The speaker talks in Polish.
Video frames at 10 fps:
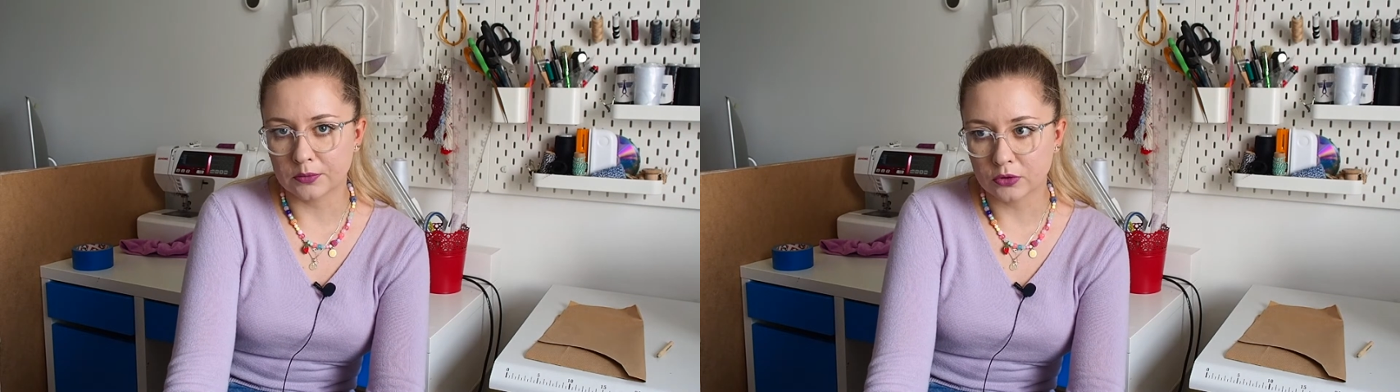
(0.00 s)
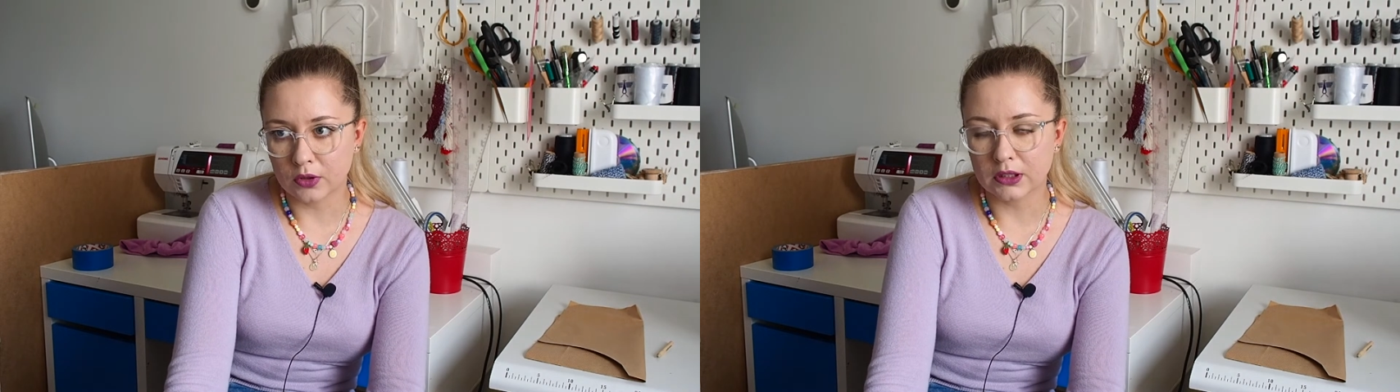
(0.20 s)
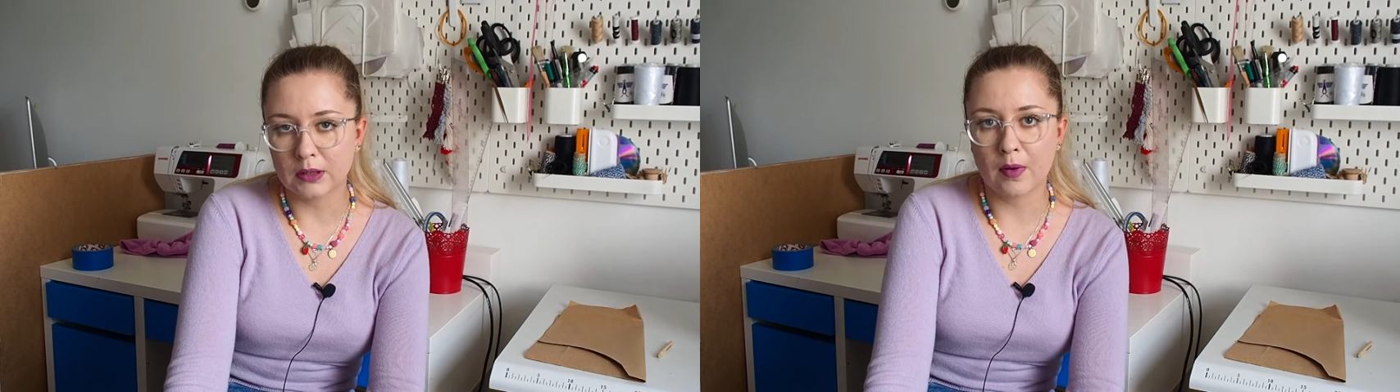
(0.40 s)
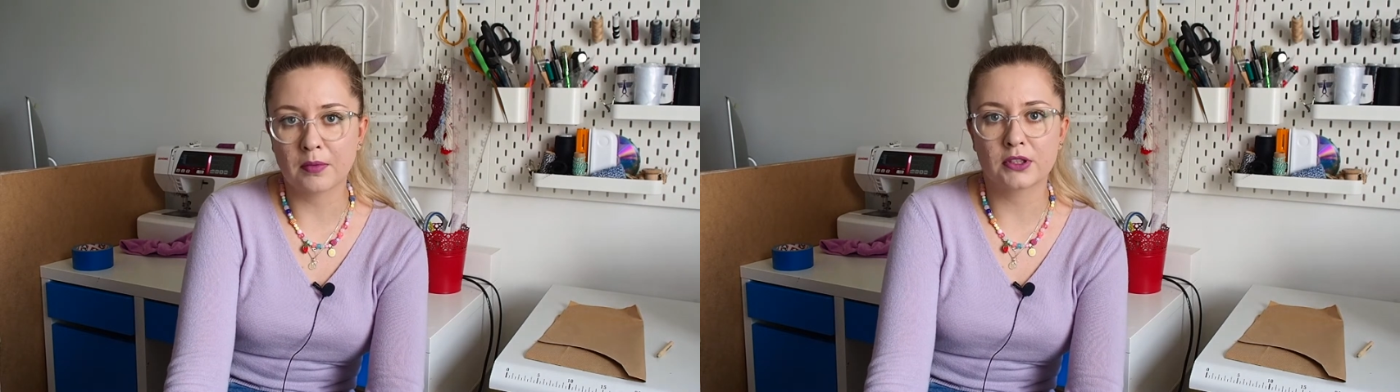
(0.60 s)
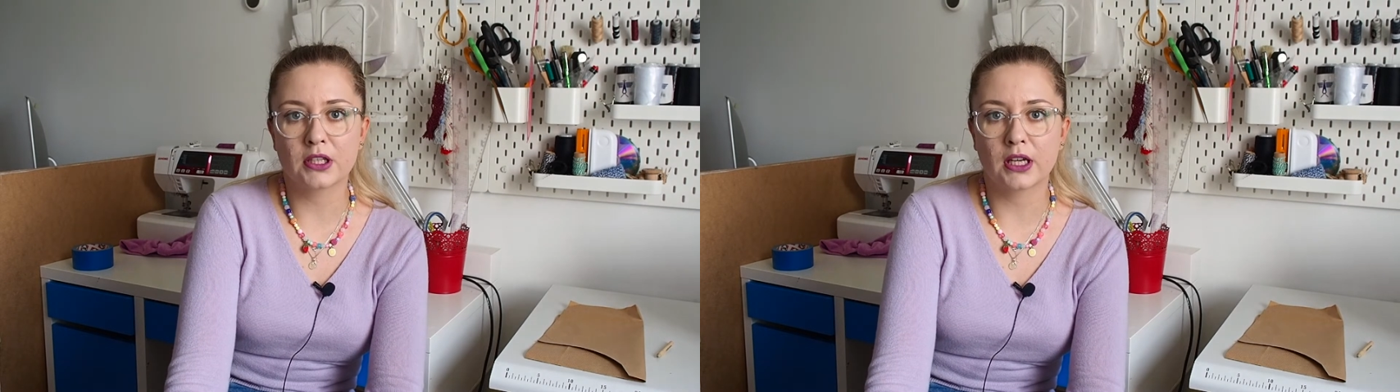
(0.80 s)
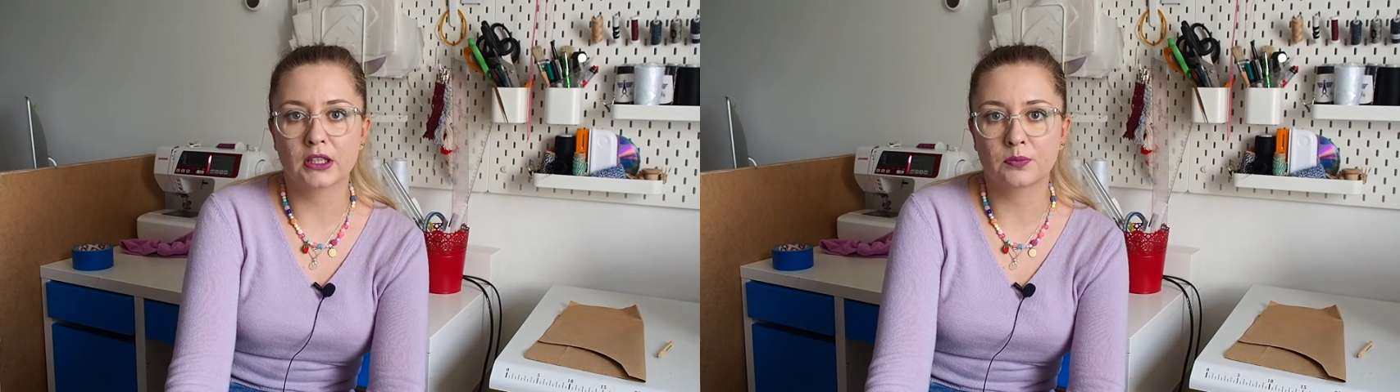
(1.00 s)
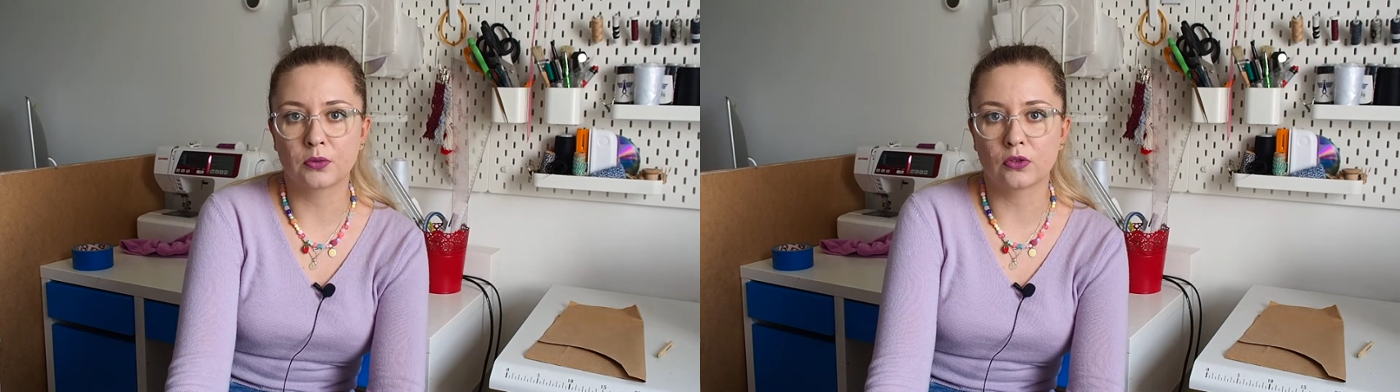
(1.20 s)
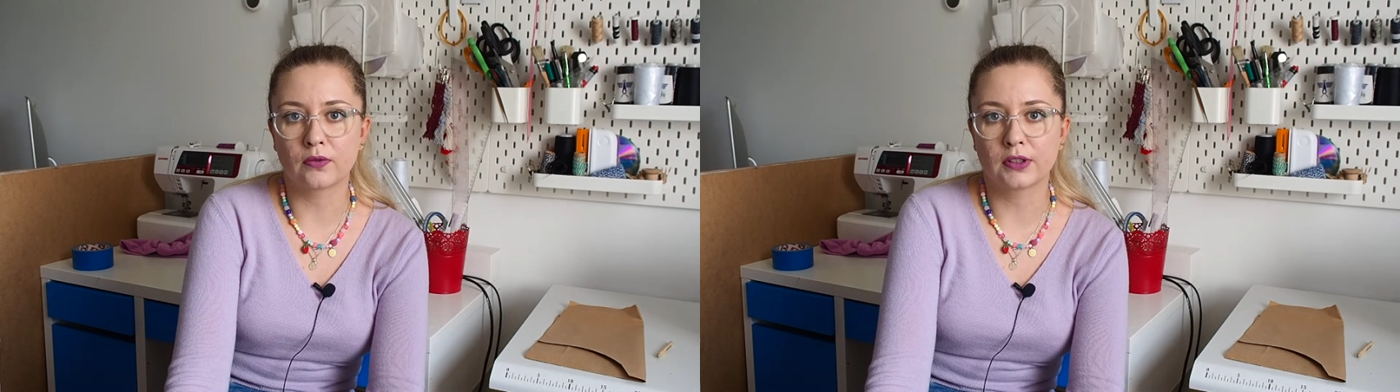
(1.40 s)
przykład nie mam gdzie
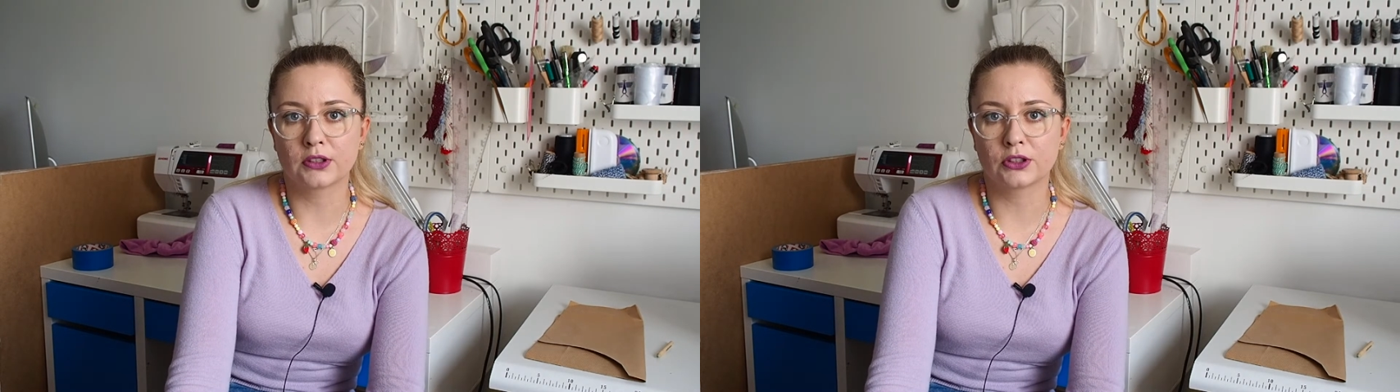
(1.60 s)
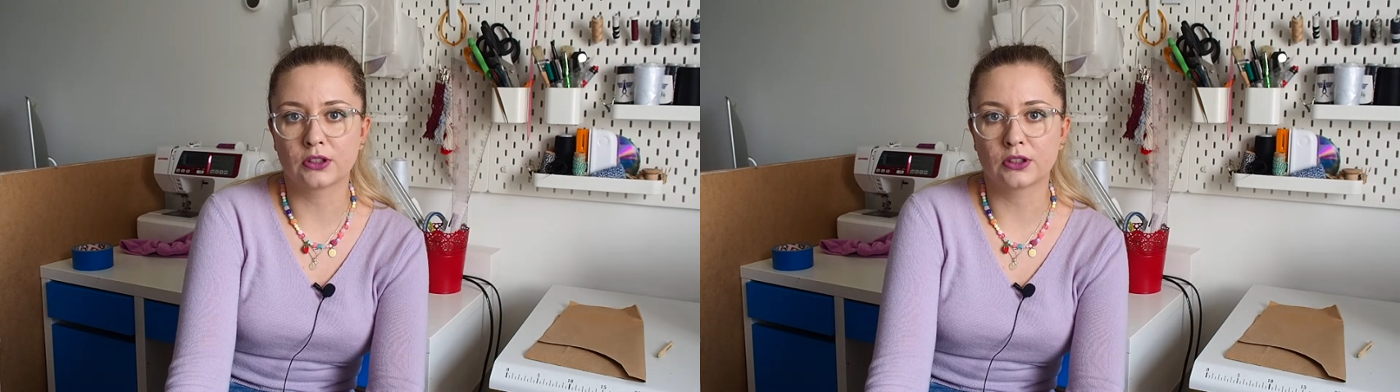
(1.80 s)
eksponować